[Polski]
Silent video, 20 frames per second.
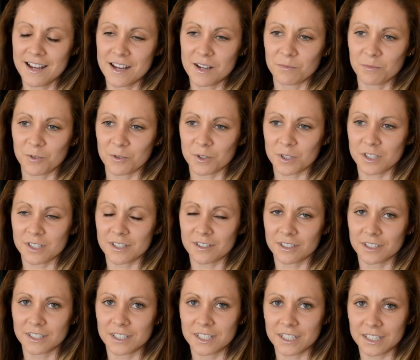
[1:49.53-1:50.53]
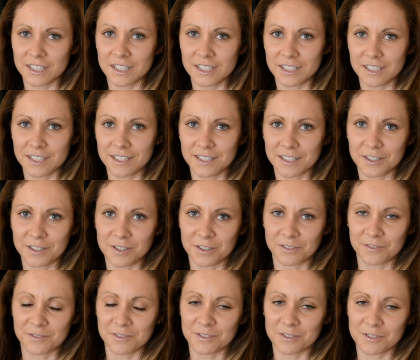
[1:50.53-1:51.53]
miłości od dzieci i od
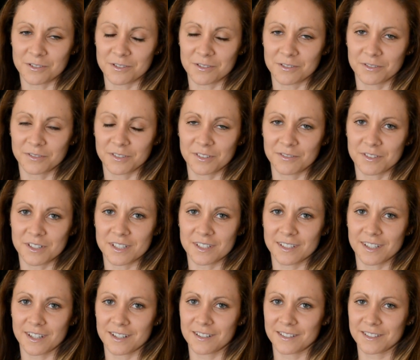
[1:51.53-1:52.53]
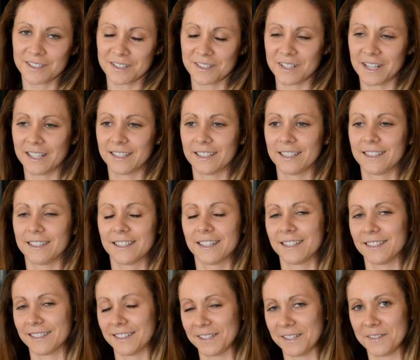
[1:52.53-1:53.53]
wnuków i wszystkiego, co naj, naj, naj,
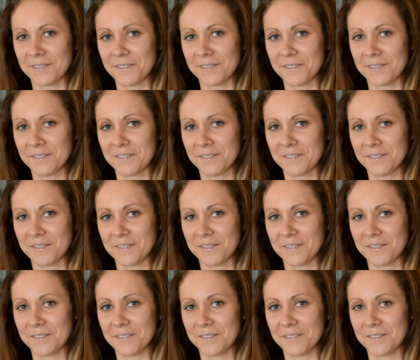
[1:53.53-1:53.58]
naj.